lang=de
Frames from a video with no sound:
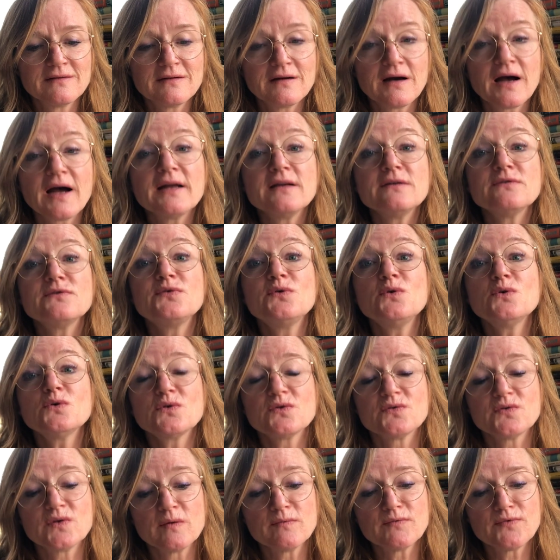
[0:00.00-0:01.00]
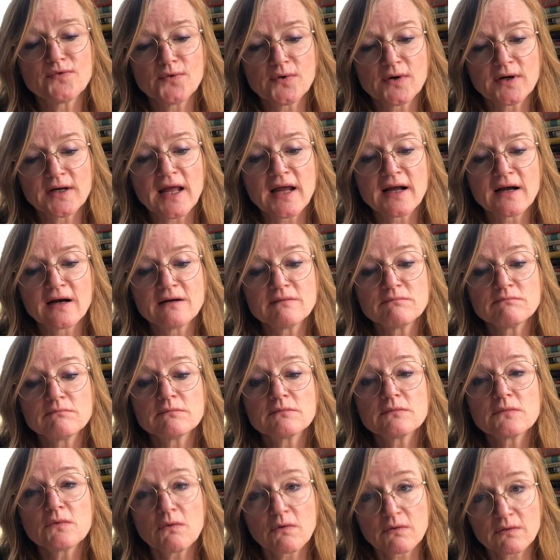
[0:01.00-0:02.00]
Ein Foto vom Vorgänger
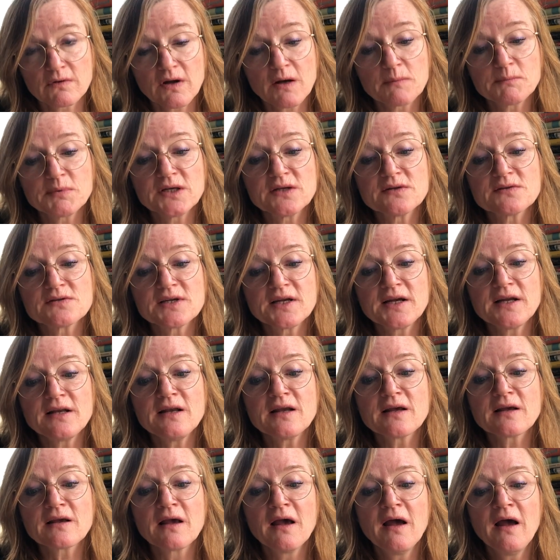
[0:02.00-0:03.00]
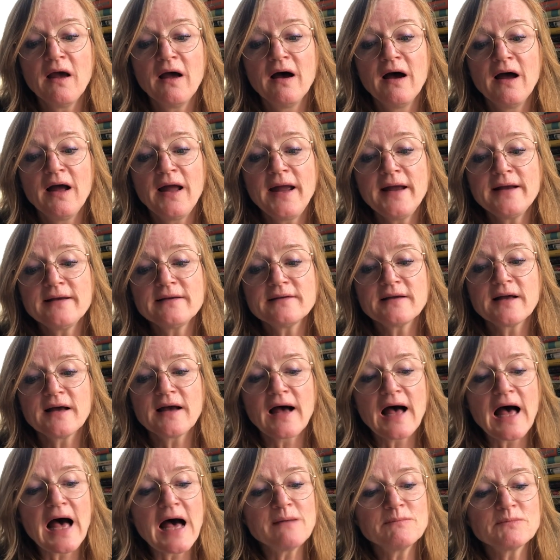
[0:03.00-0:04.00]
Gott hab ihn selig, hängt
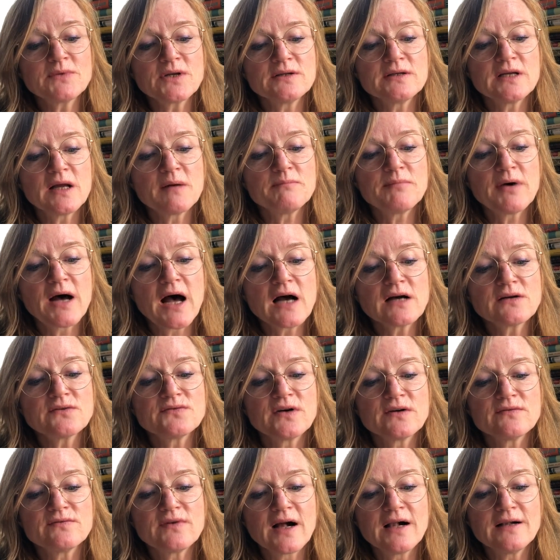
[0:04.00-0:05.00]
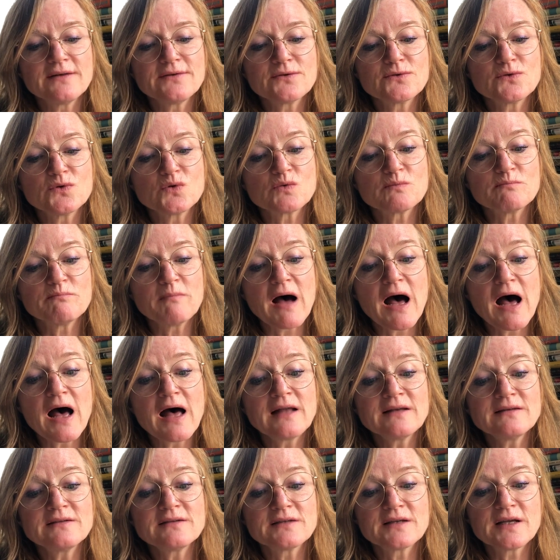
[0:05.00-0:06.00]
gerahmt in der Parkverwaltung und
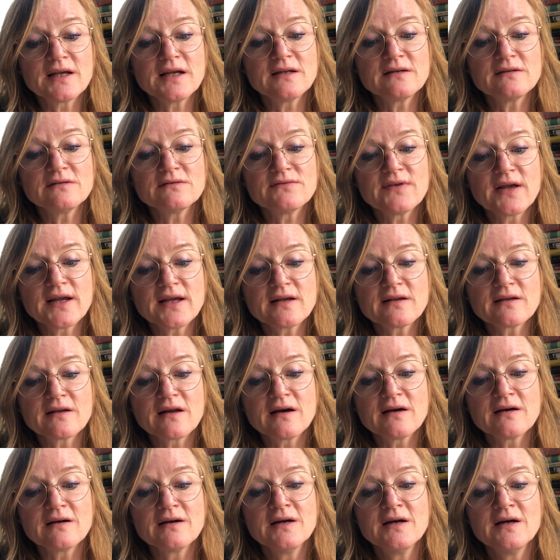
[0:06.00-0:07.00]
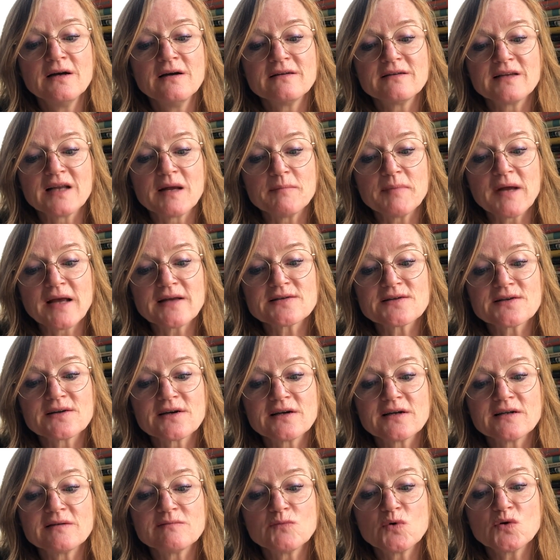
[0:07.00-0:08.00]
mahnt jeden Wächter der
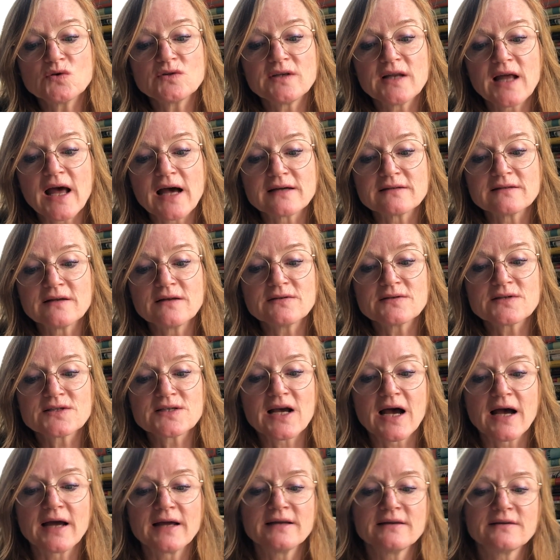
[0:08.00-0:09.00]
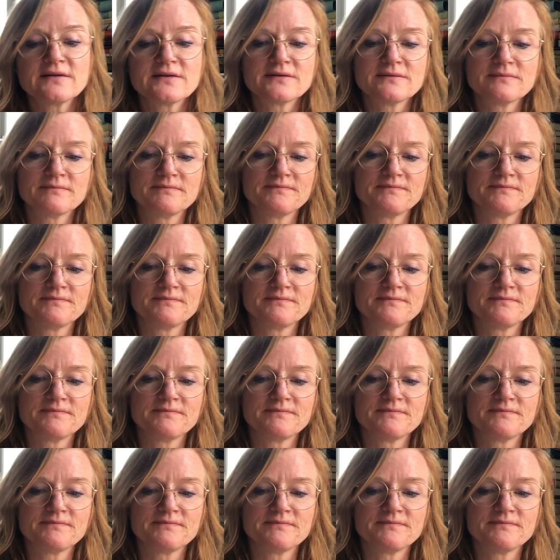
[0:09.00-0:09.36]
besseren modernen Zeit.